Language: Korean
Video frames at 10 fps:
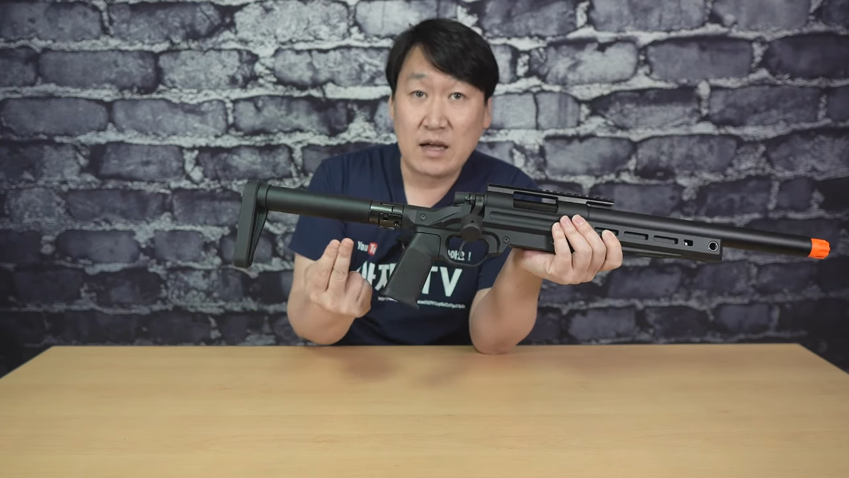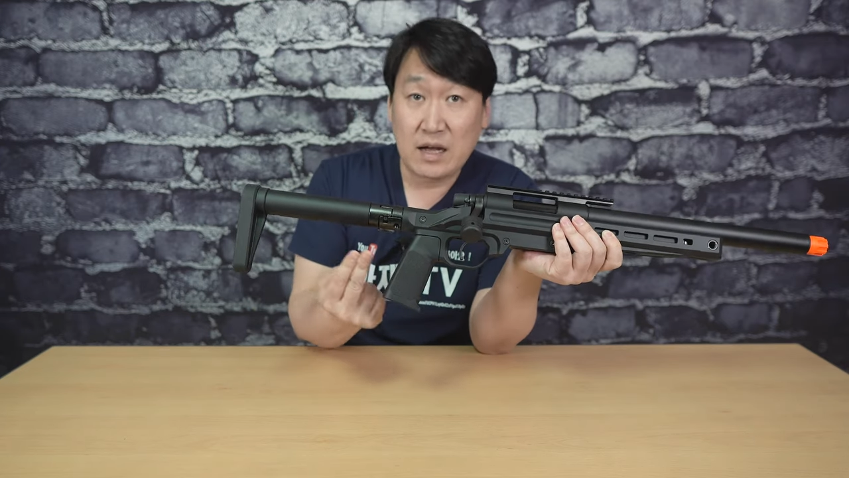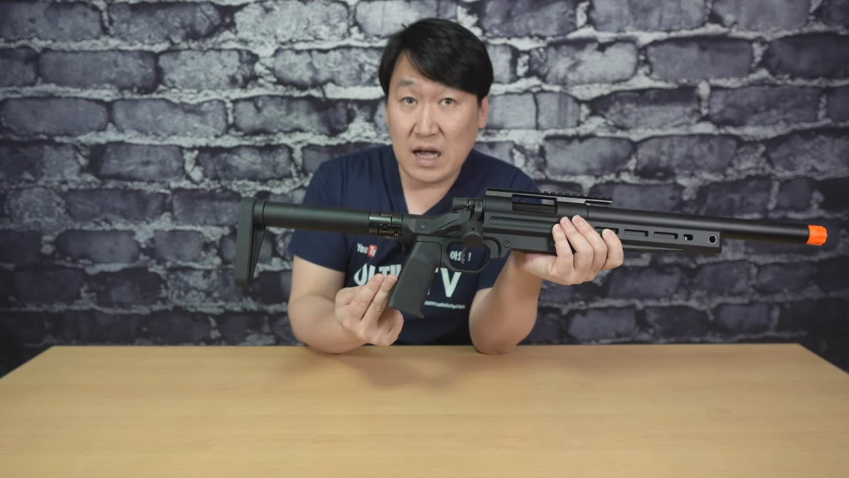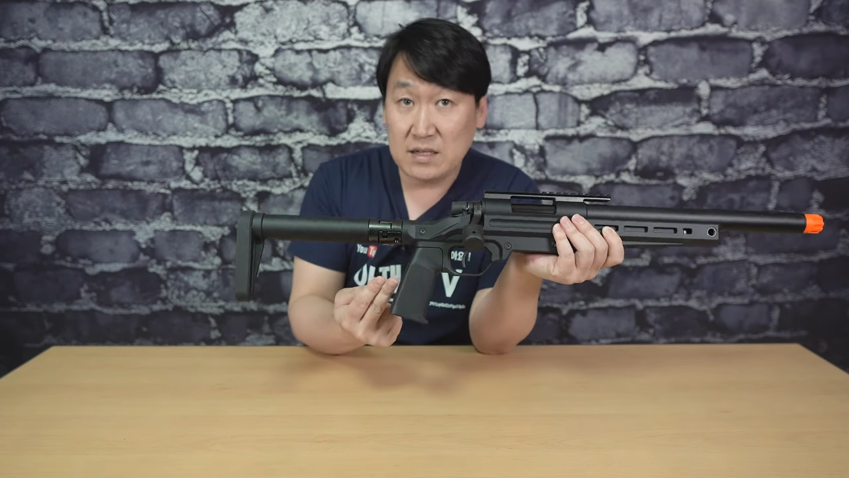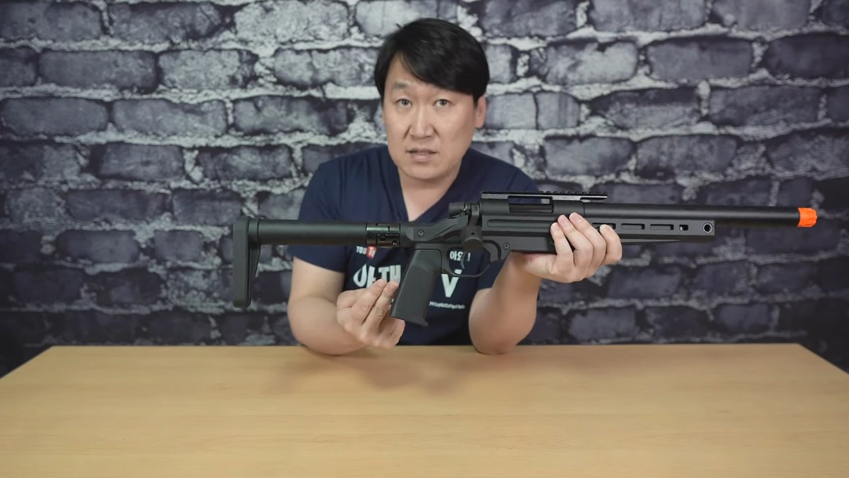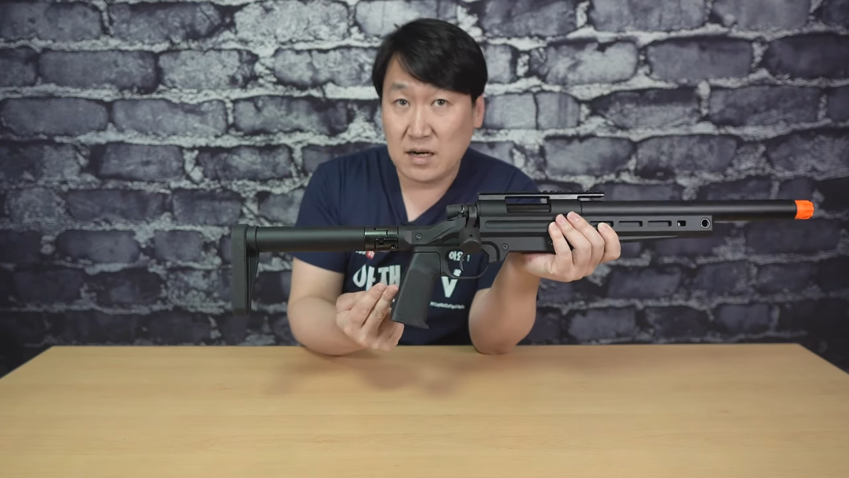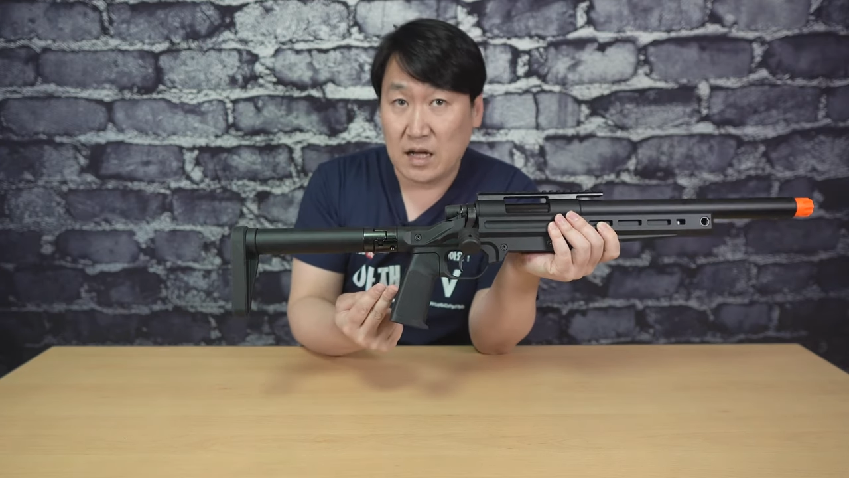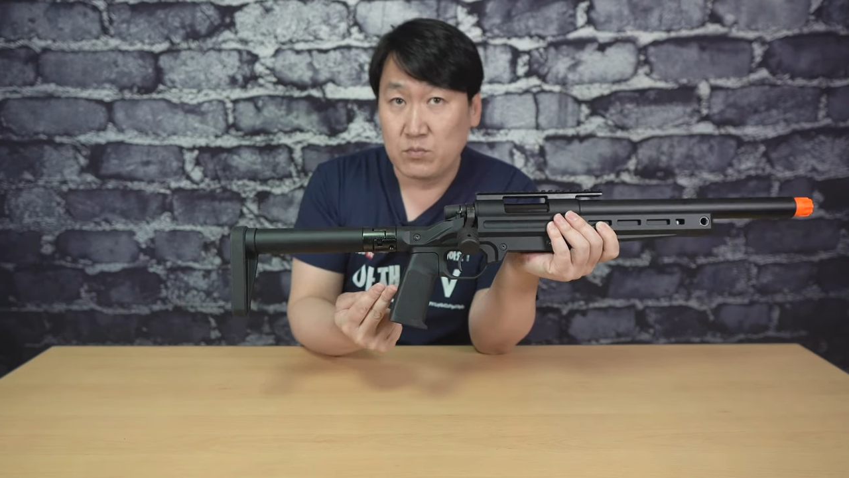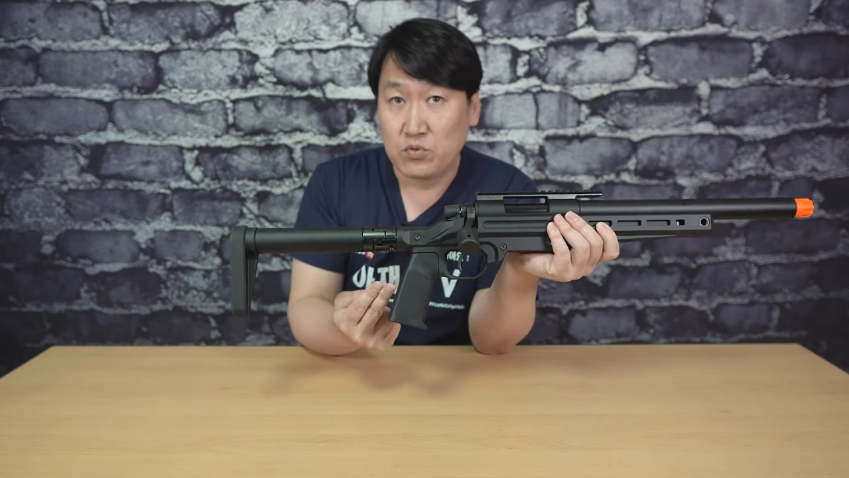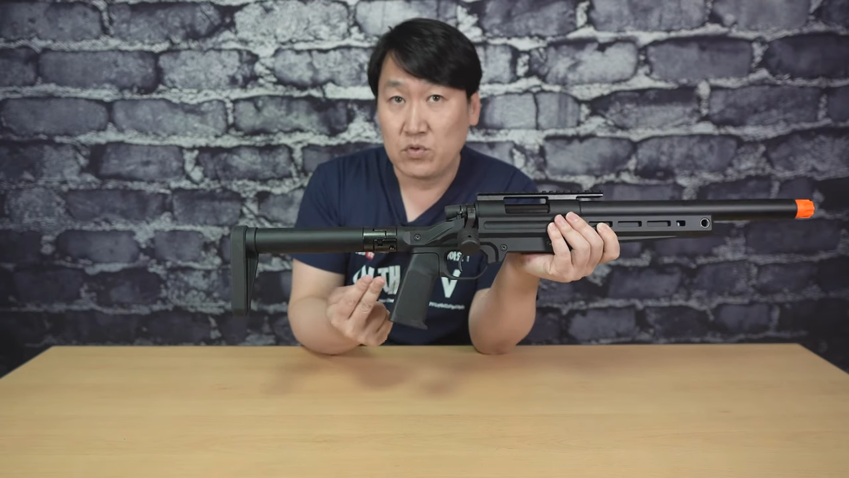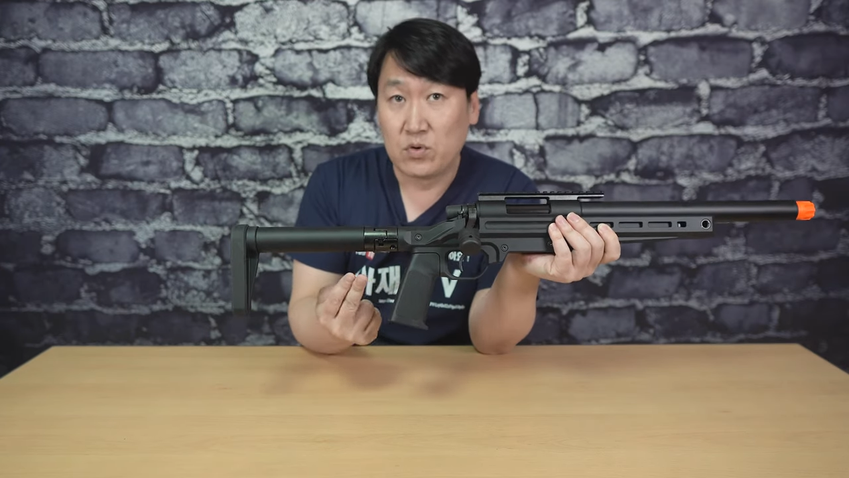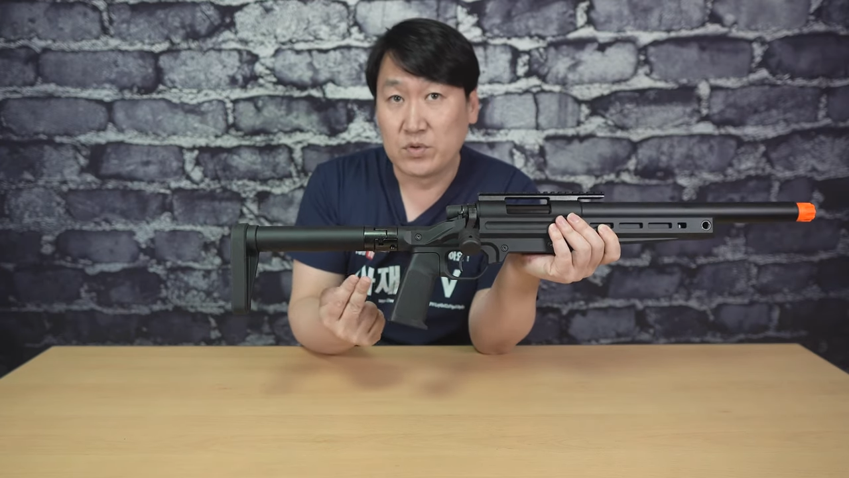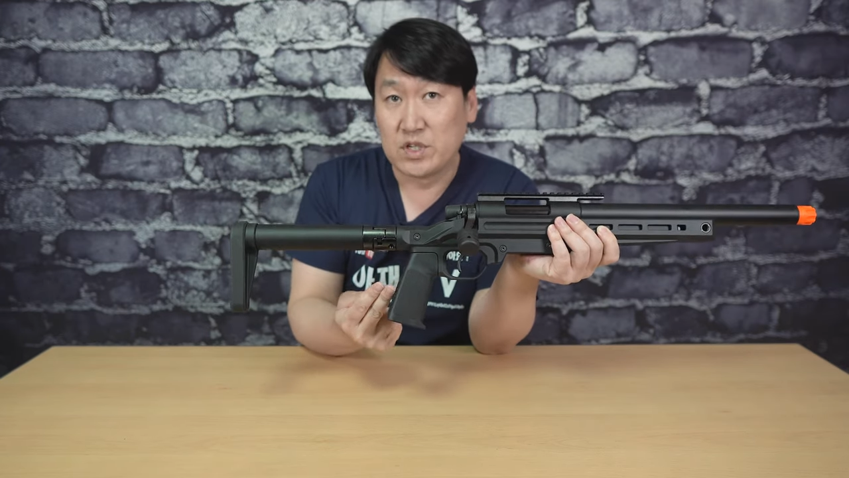가스 라이플용